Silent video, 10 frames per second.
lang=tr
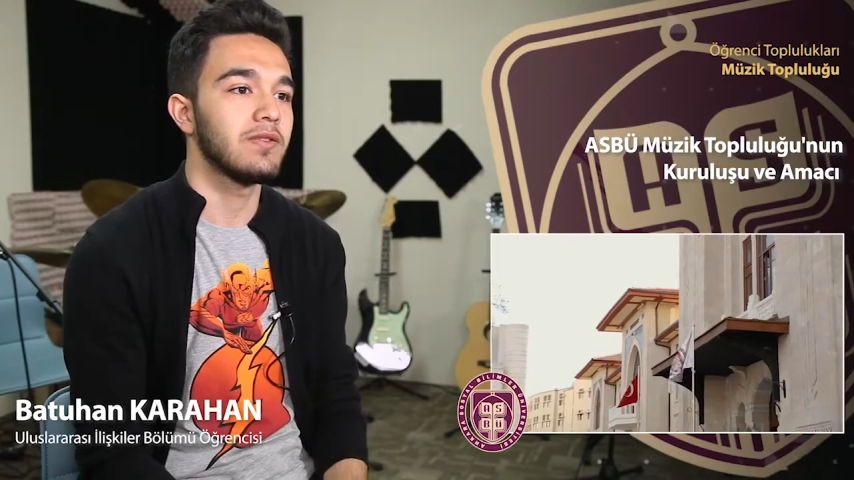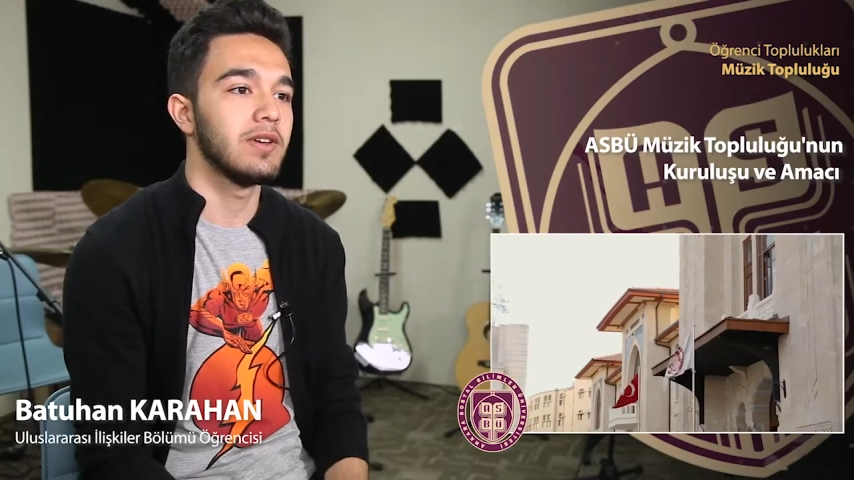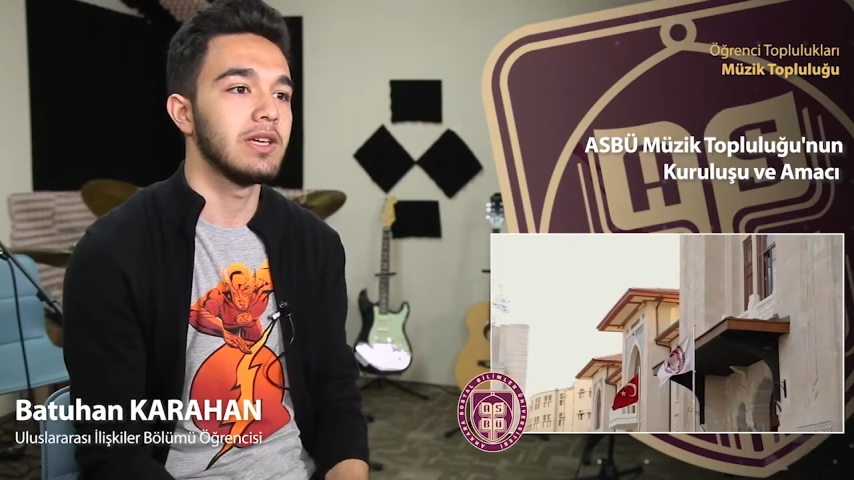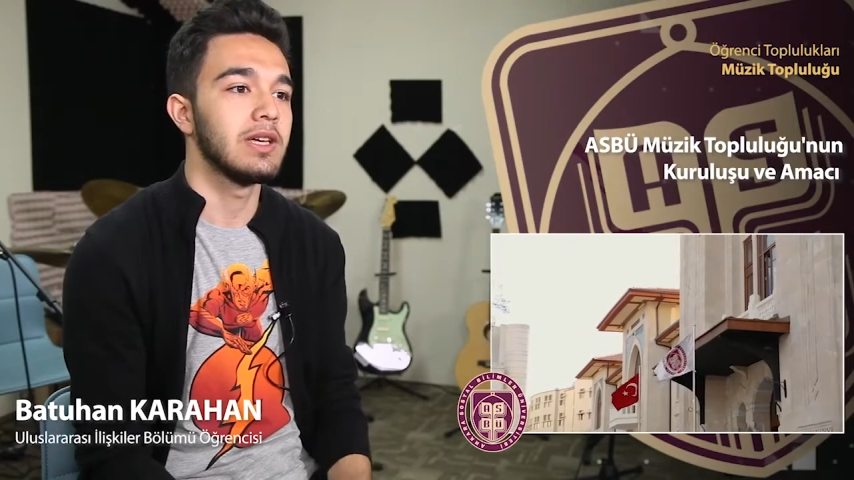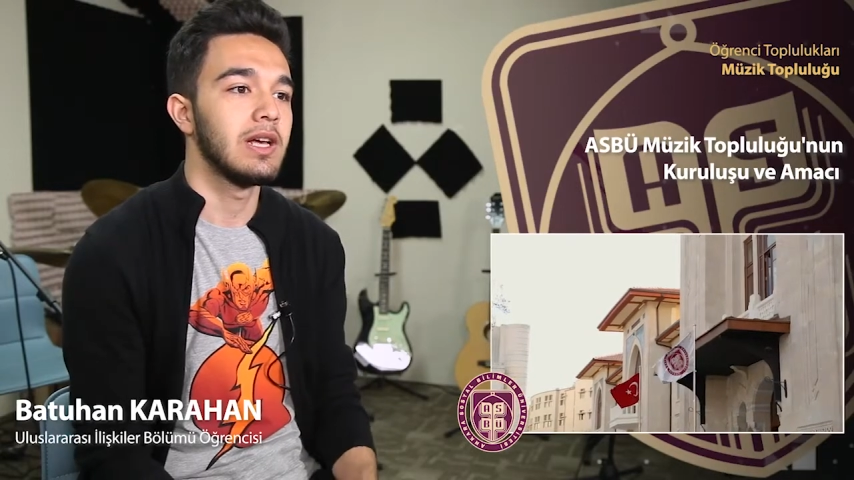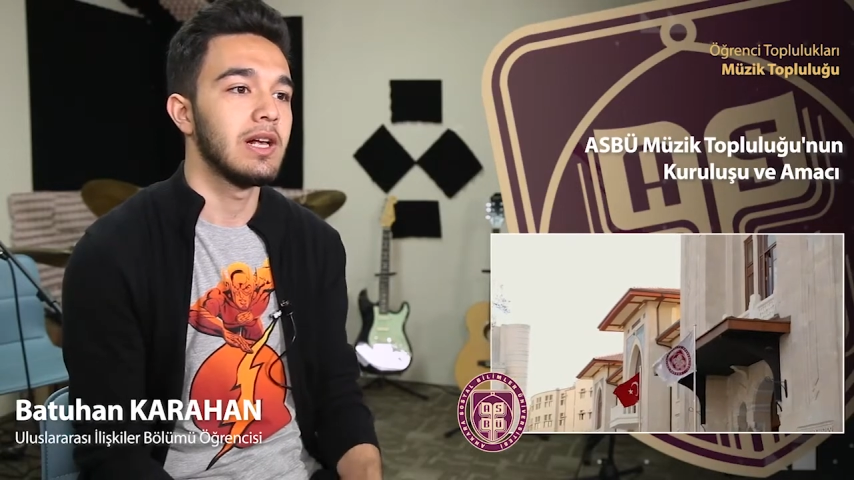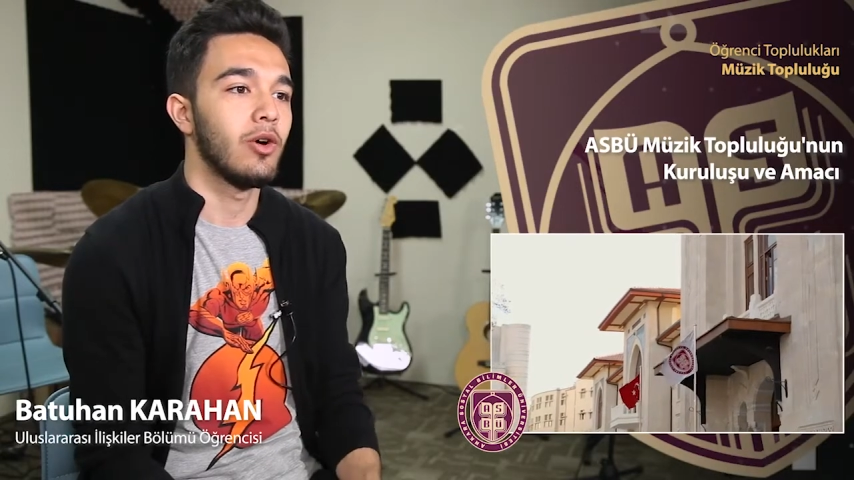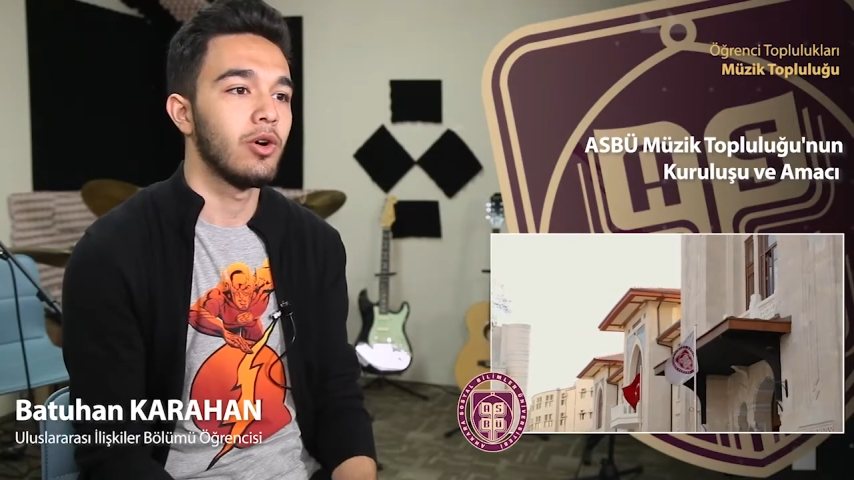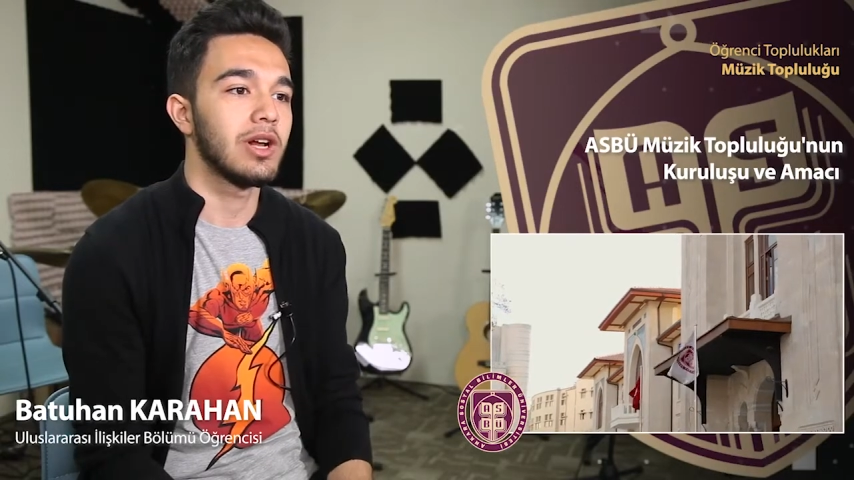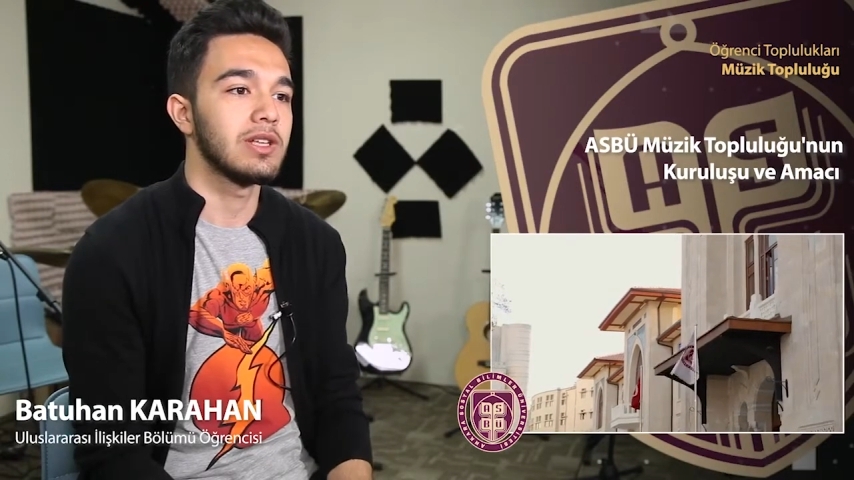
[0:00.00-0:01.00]
ve
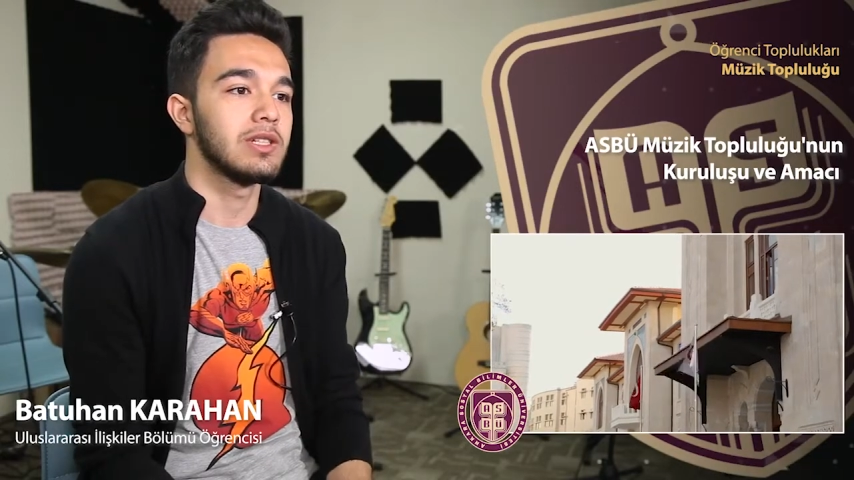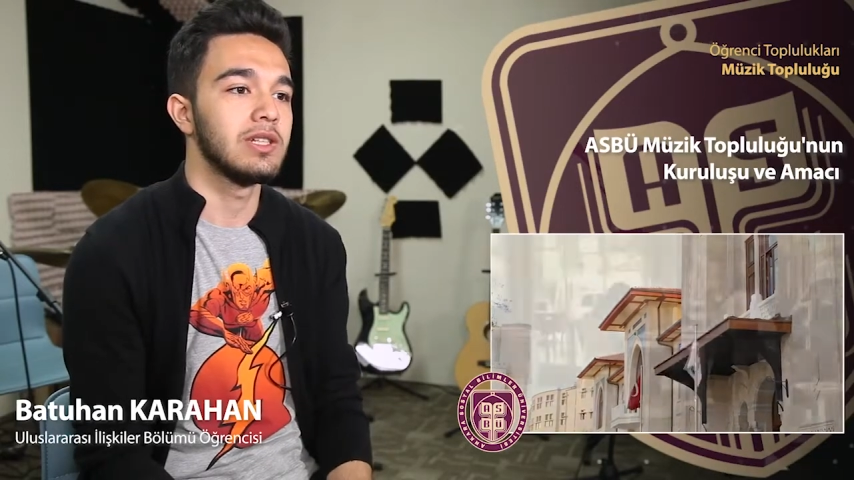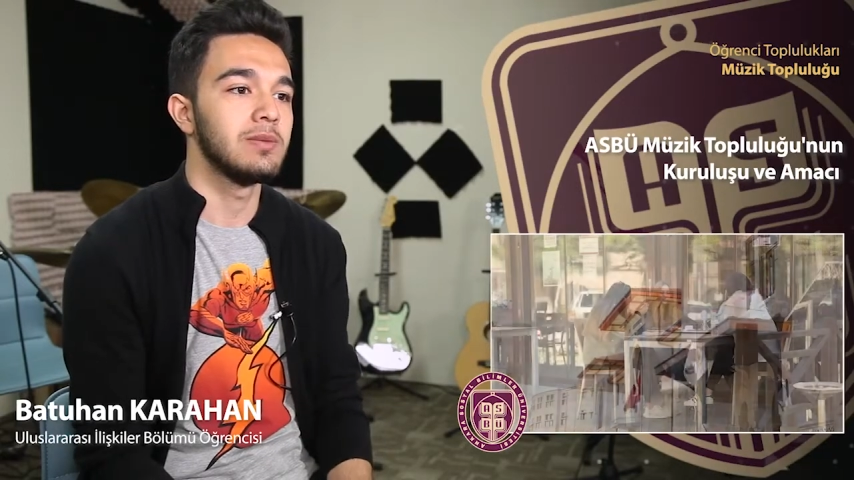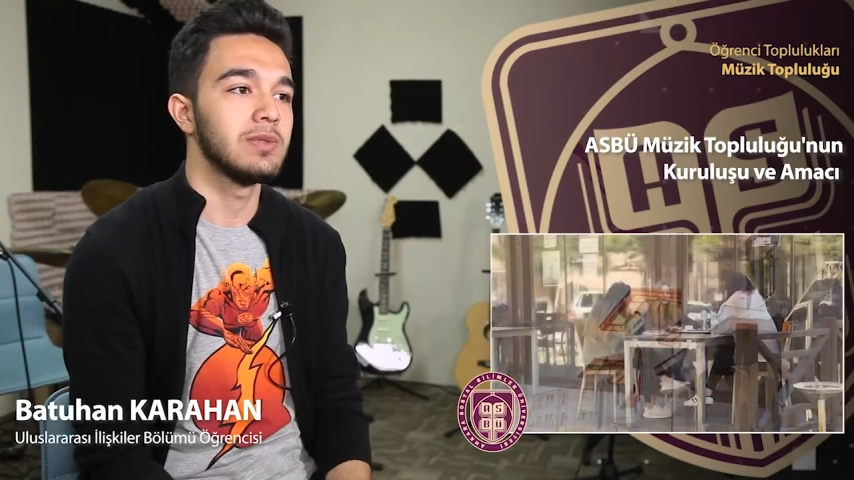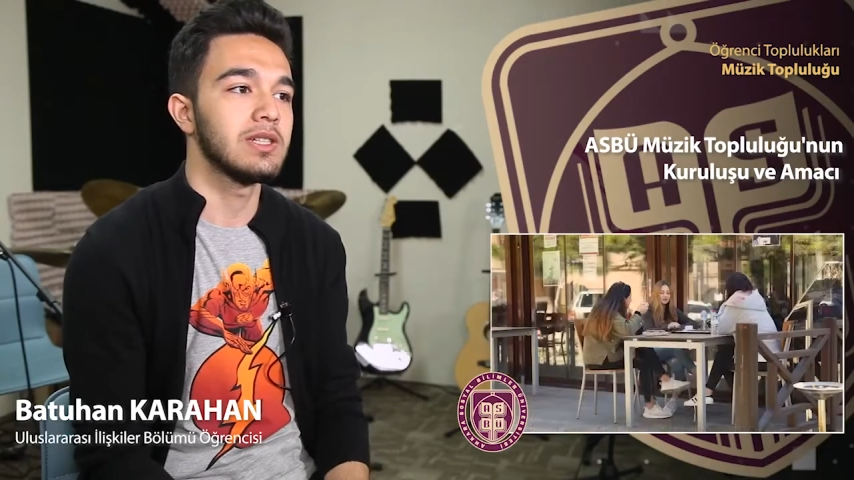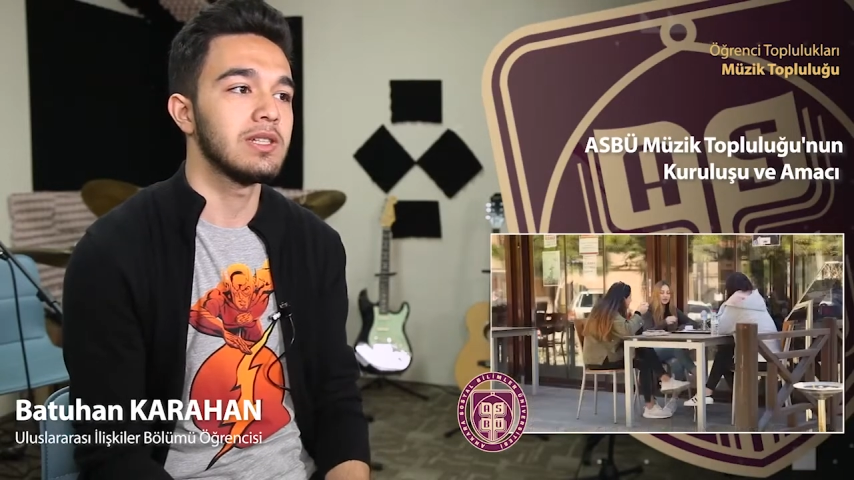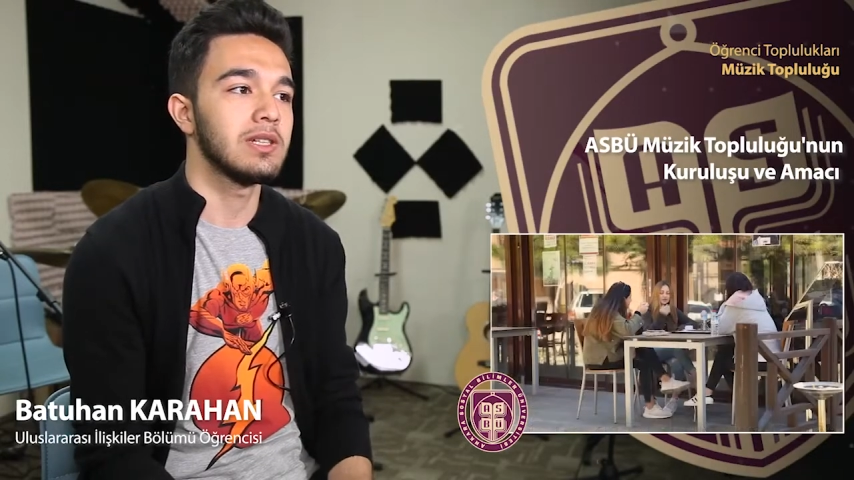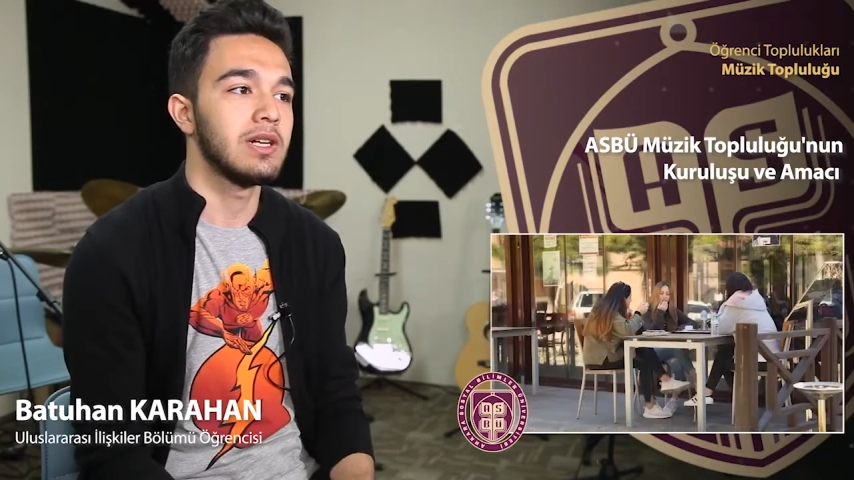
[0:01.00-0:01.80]
öğrencilerimizin